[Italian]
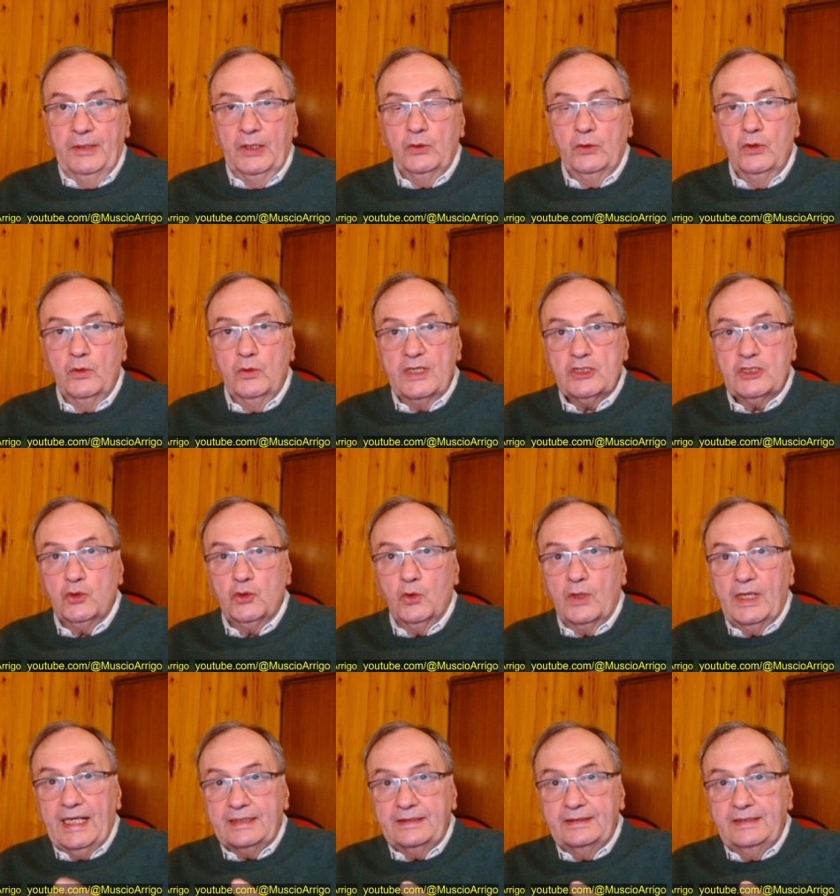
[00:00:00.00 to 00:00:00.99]
Per cui questo
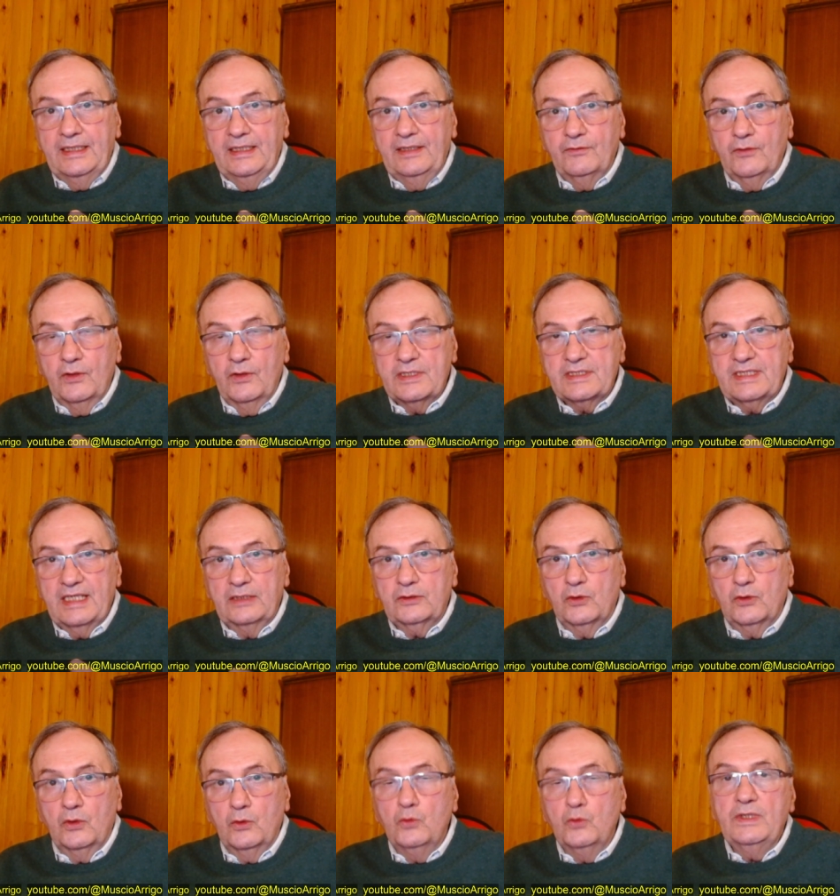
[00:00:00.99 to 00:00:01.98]
cattivo è
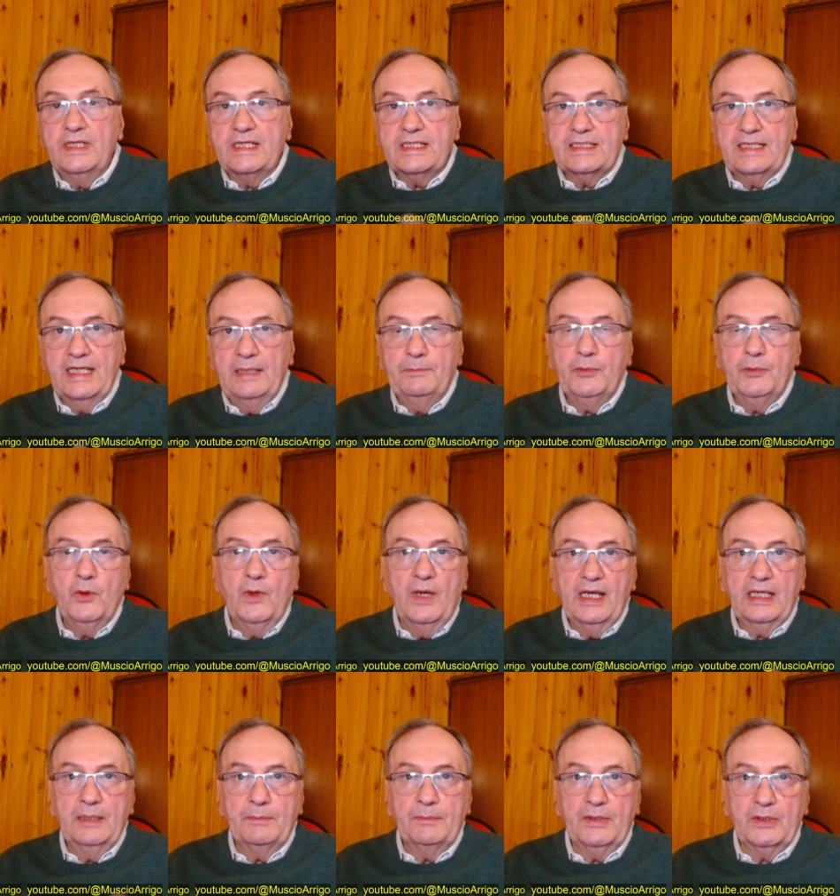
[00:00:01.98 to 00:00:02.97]
stato un esempio
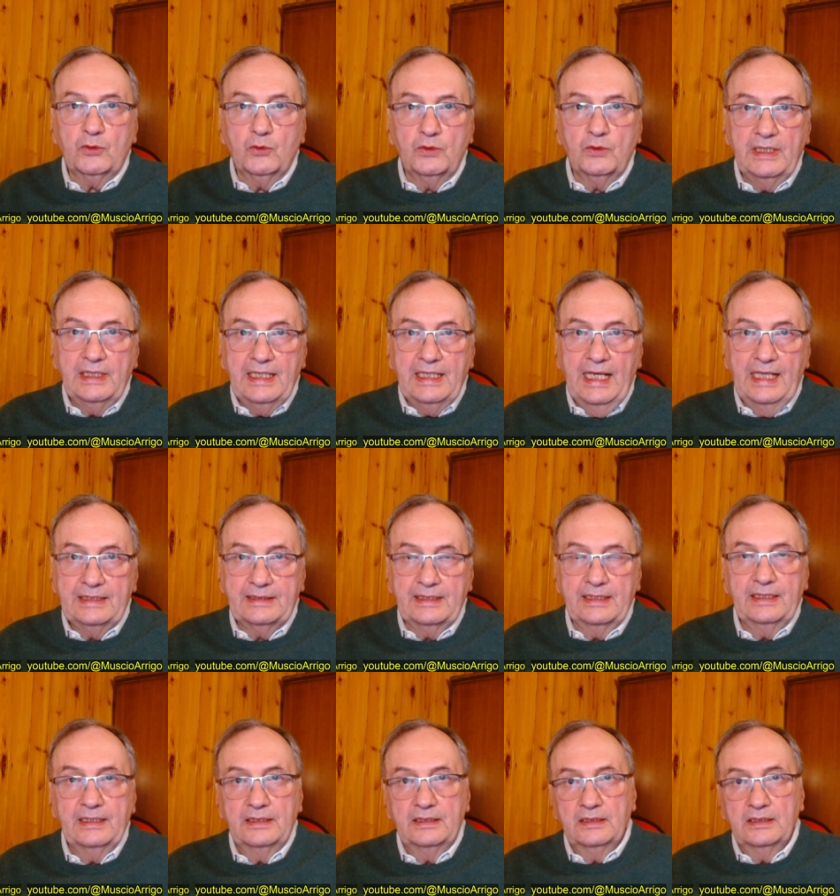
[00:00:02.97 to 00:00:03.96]
anche per tutti gli
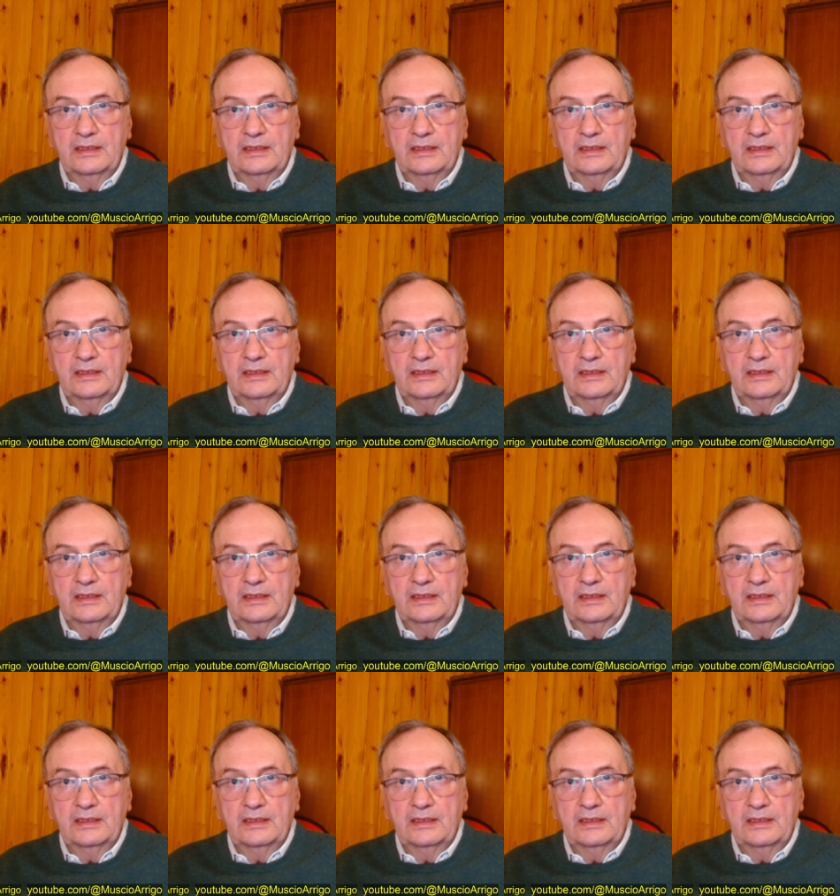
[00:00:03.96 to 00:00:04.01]
altri.